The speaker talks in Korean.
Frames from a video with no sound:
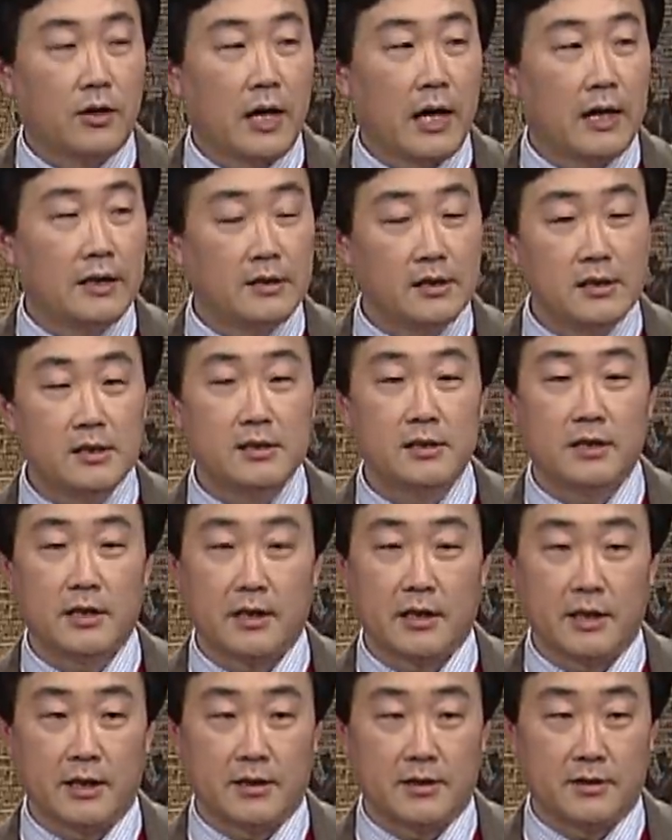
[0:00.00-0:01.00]

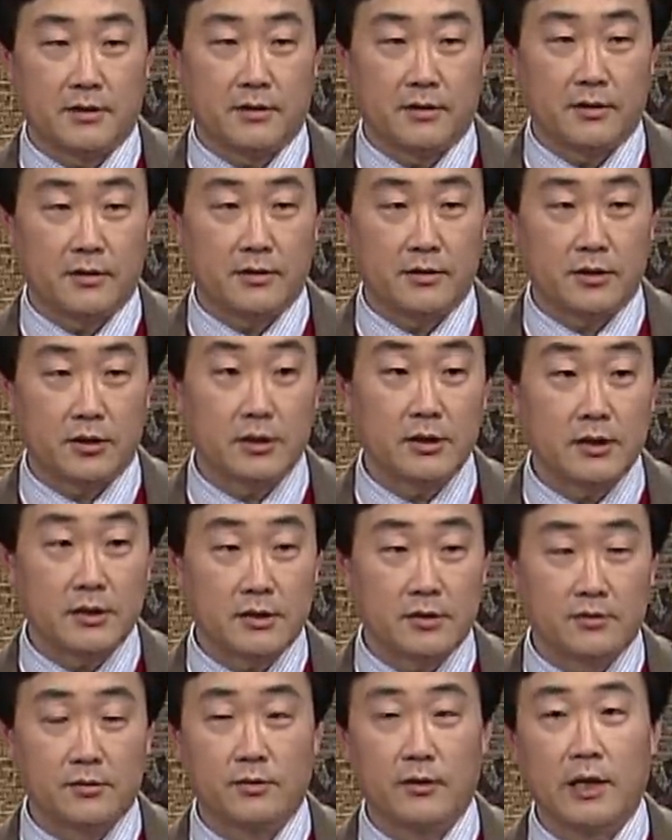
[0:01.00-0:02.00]
하늘신에 대해서 첫째
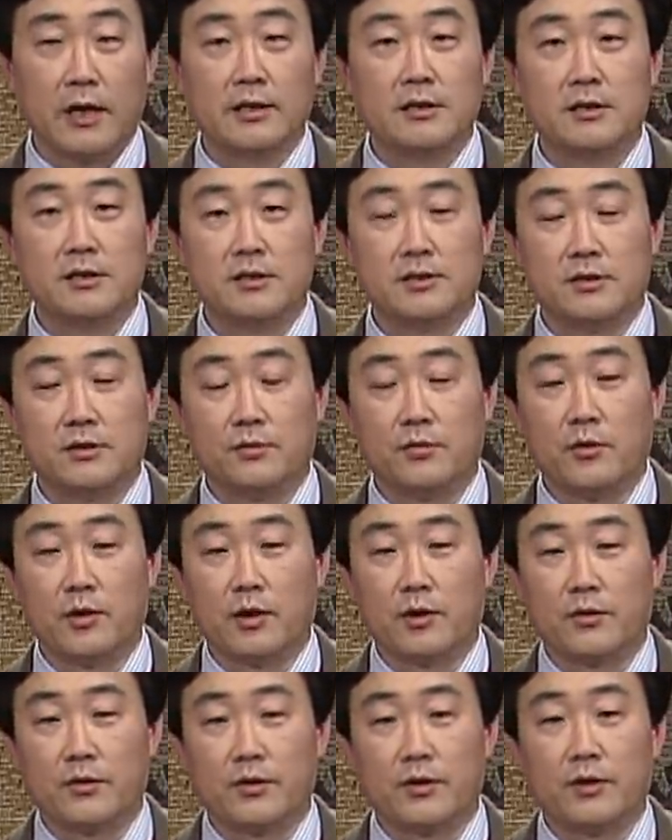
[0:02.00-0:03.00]
신으로 하늘신을
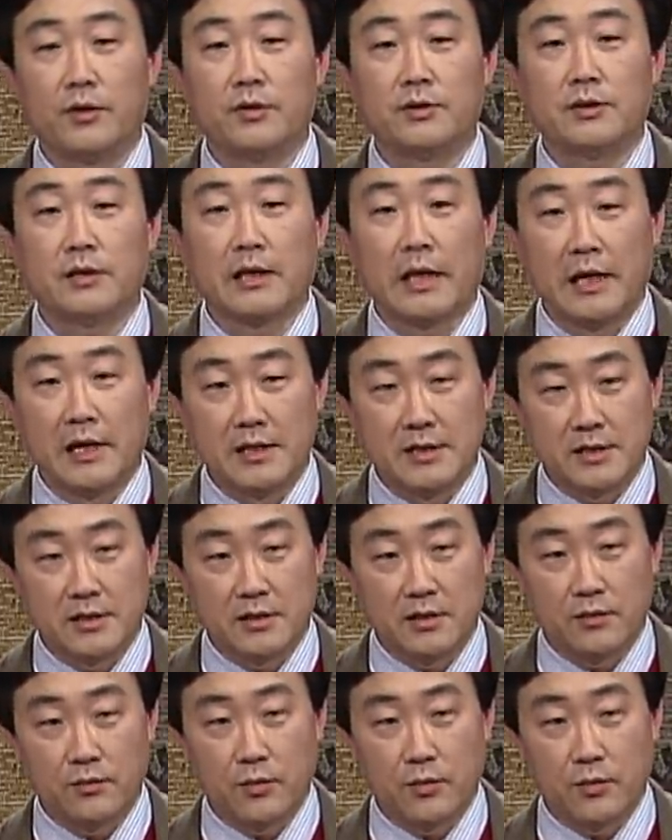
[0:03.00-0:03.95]
보았고요. 달신을